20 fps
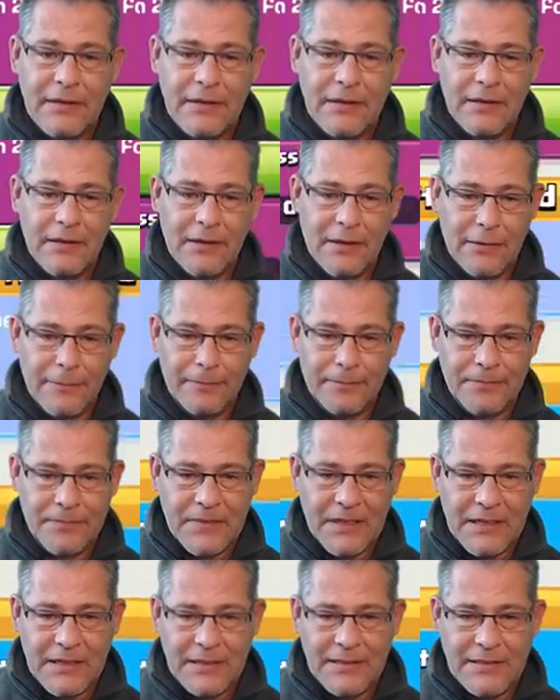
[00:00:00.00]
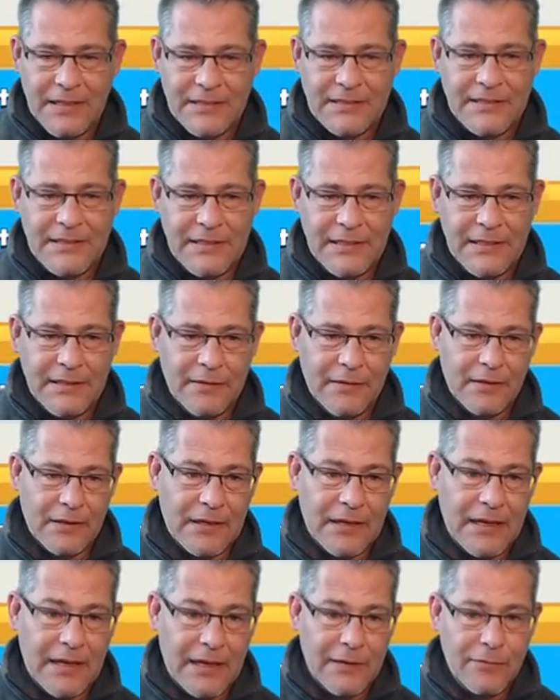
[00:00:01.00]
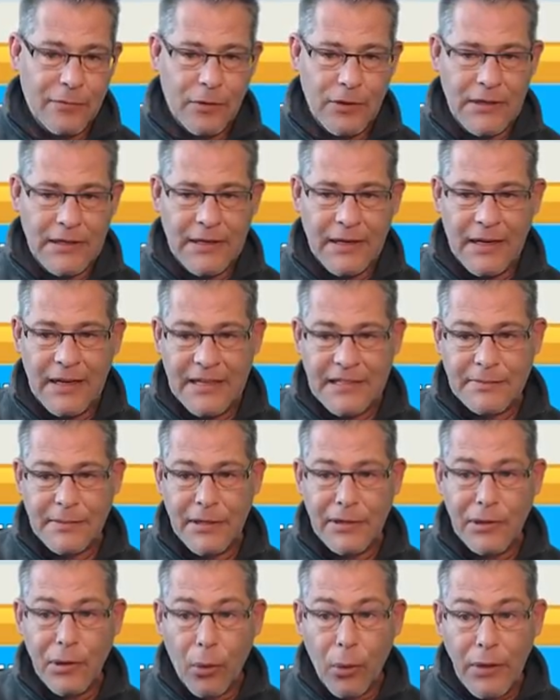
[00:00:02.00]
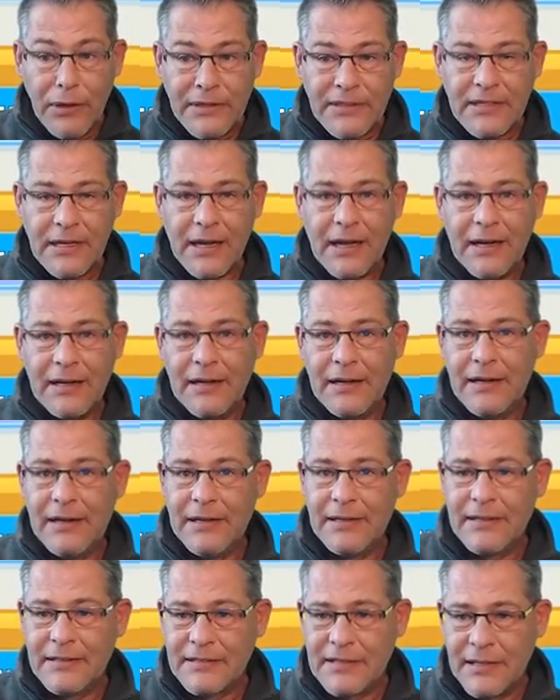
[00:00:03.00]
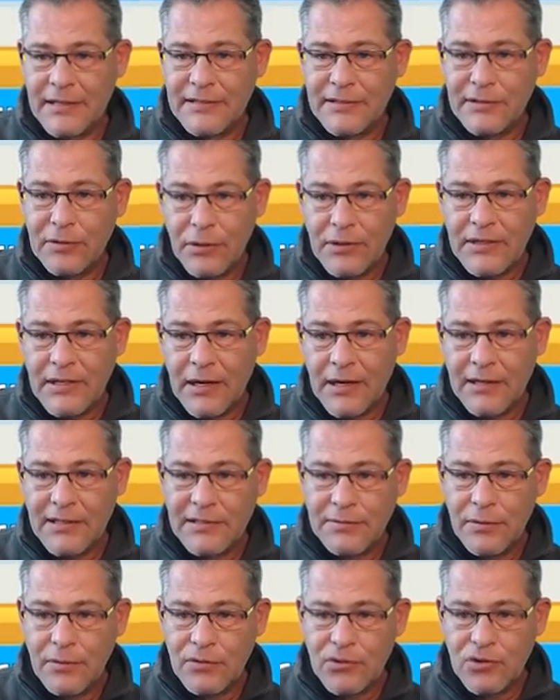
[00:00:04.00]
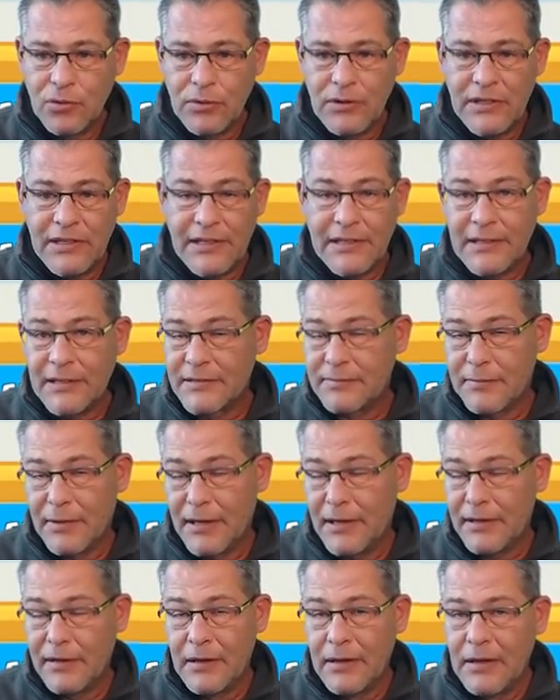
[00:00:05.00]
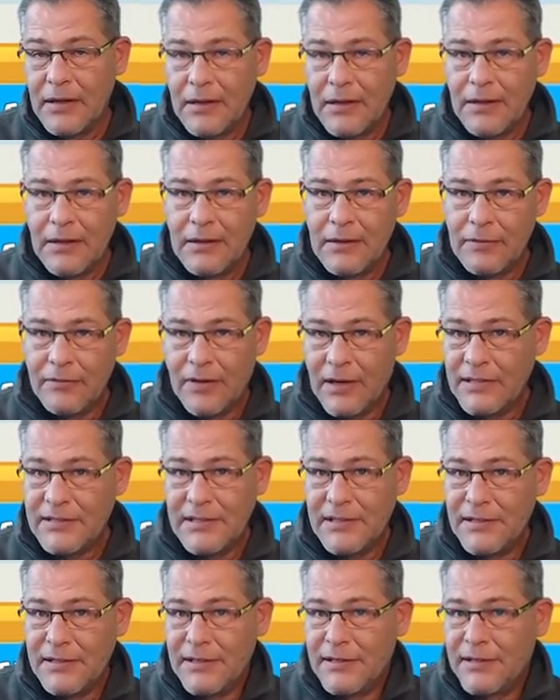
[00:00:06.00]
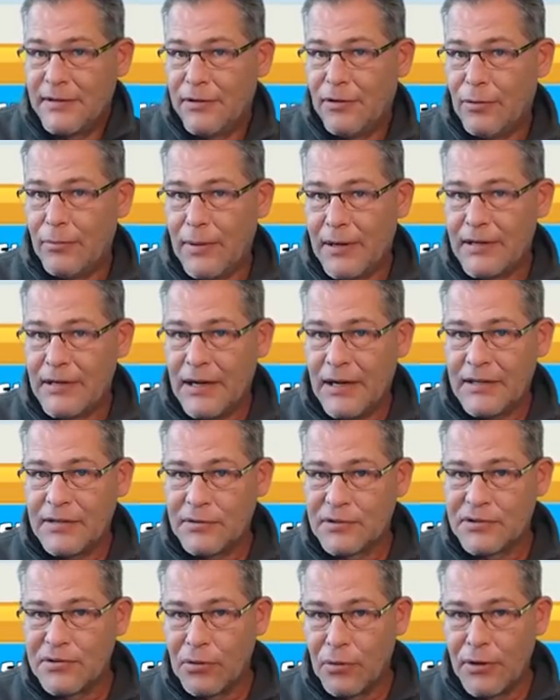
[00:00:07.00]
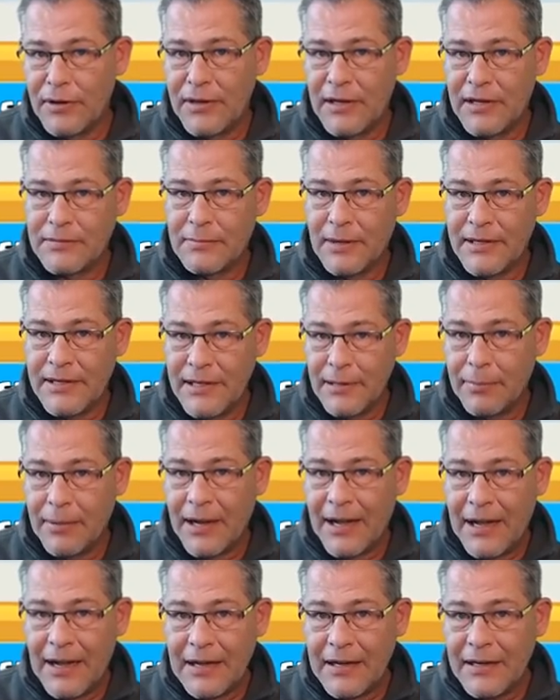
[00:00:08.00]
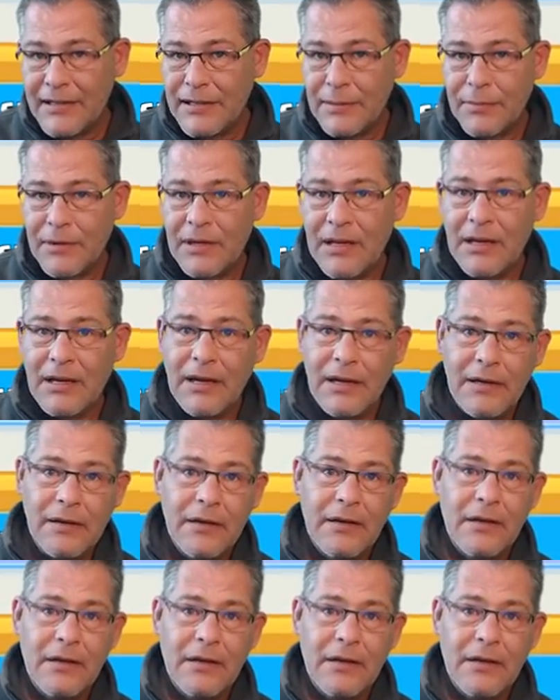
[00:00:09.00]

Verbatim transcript: ähm, dass die äh, clan wall liga erstmal neun Tage geht. Das heißt, neun Tage, zwölf Stunden liegt jetzt mein weiß ich nicht genau. Mein Rathaus 9 erstmal hier brach in dem Clan.